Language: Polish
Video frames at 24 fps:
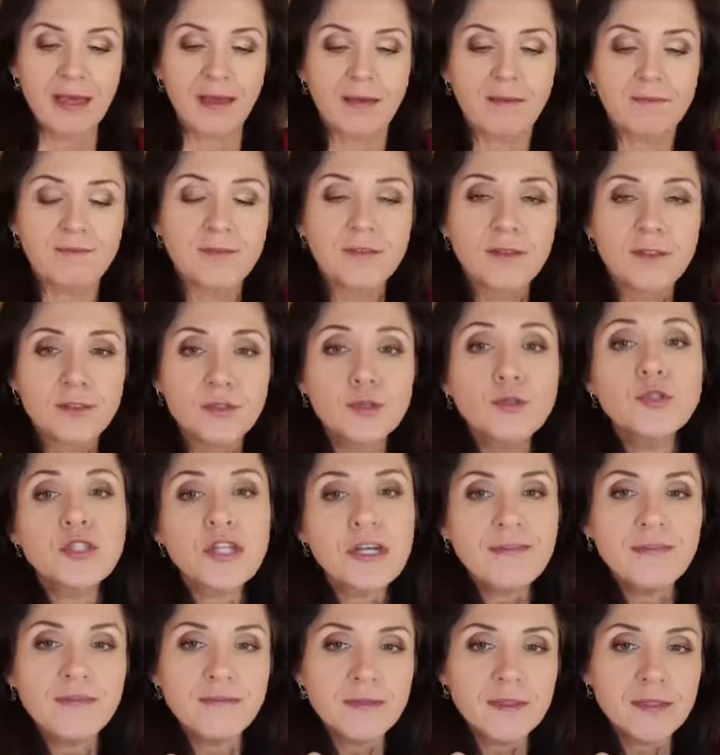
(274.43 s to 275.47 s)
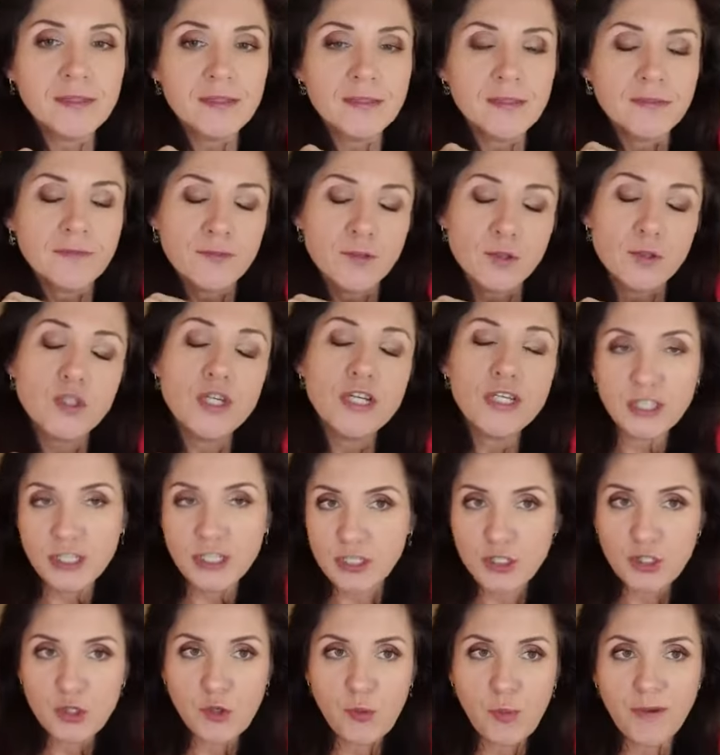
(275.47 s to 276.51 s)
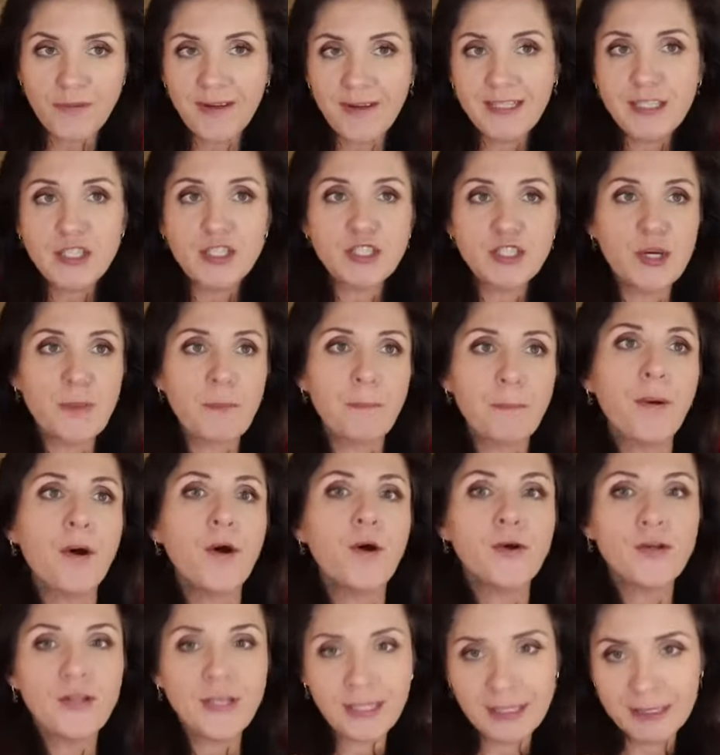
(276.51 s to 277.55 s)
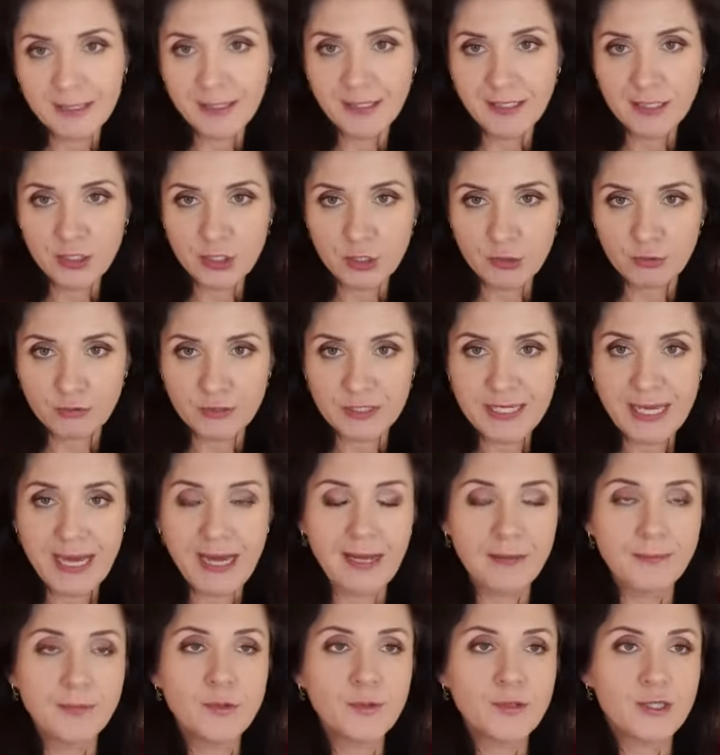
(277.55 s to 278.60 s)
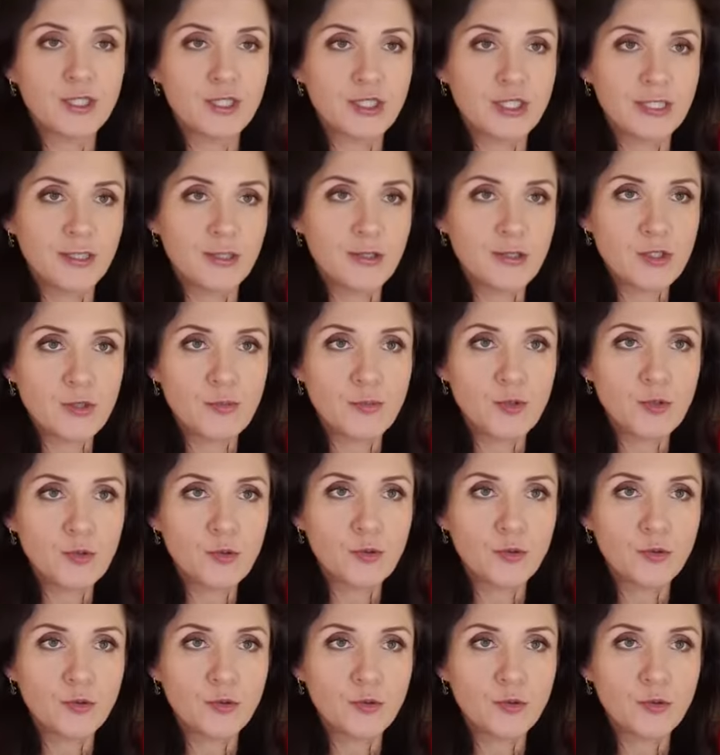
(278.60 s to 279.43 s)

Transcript: W dużej, y, w dużej części kupowaliście po jednej sztuce, ale były też takie osoby,